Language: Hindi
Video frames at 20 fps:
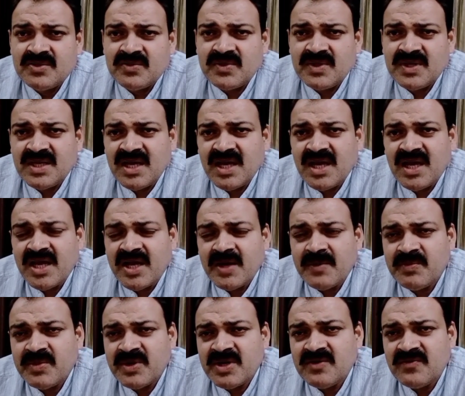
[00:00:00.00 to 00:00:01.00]
तो क्या है
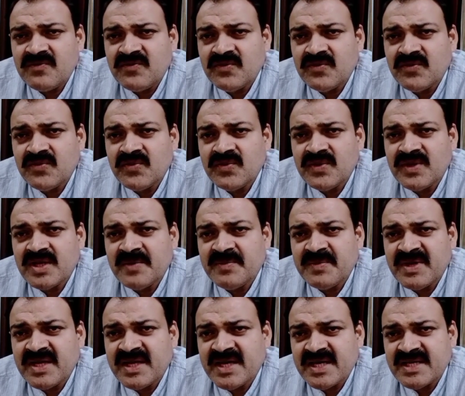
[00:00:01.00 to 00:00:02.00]
बर्ड फ्लू ये
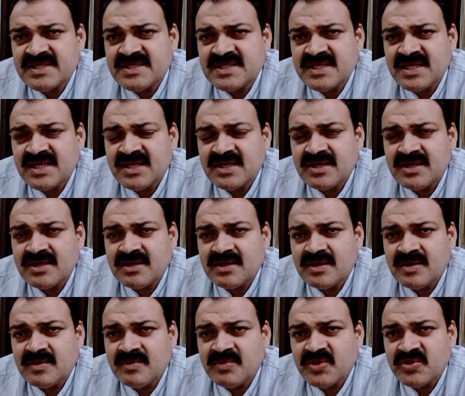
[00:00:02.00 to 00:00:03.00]
हमें कैसे
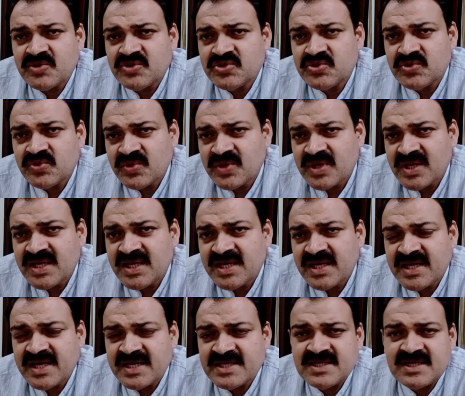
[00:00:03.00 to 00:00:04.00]
मनुष्यों के
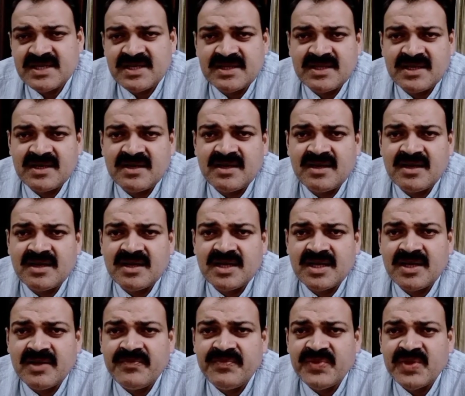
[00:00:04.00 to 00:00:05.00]
लिए कैसे ख़तरनाक
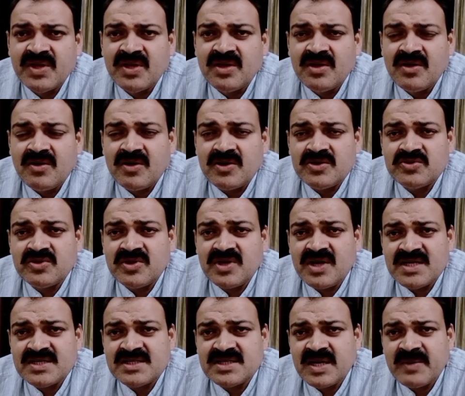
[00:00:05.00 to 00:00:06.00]
है और जो
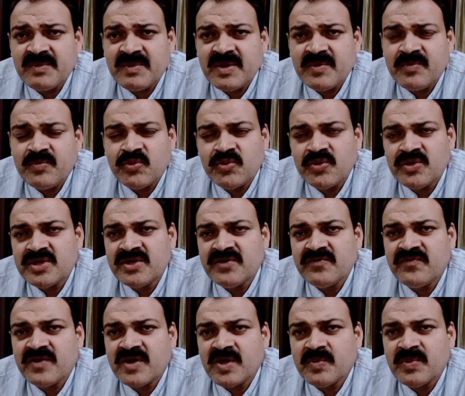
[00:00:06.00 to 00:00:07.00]
खासकर हमारे पोल्ट्री
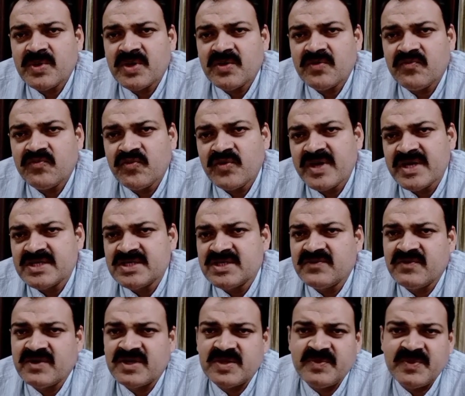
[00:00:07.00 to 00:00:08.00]
फार्मर हैं वो
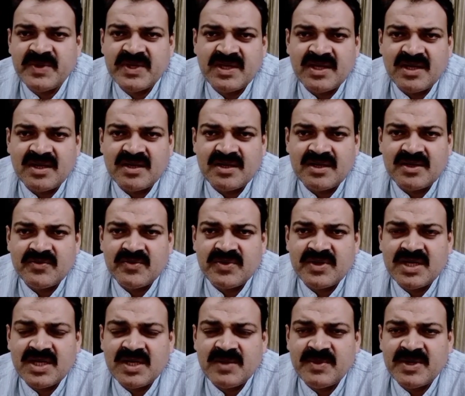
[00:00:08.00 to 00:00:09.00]
ऐसे वक्त में क्या करें
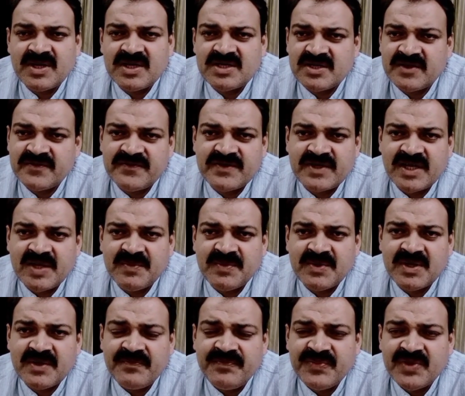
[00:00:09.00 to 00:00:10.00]
उनके लिए बड़ा टफ़ टाइम
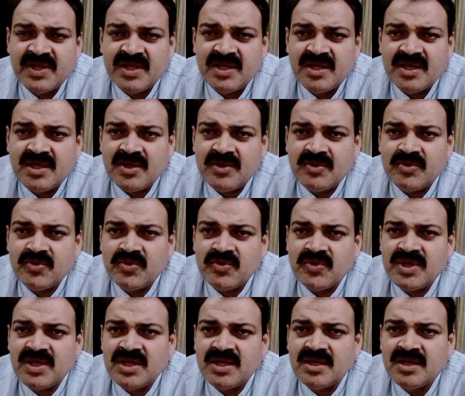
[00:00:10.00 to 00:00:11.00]
है कि
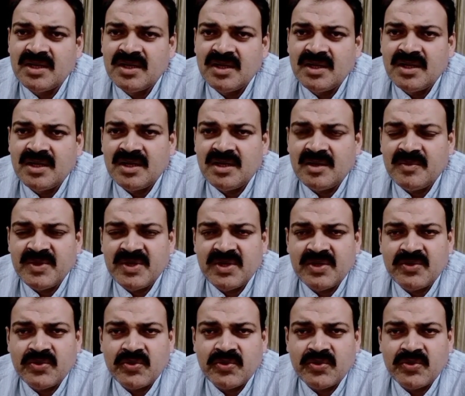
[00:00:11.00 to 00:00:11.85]
उन्होंने अभी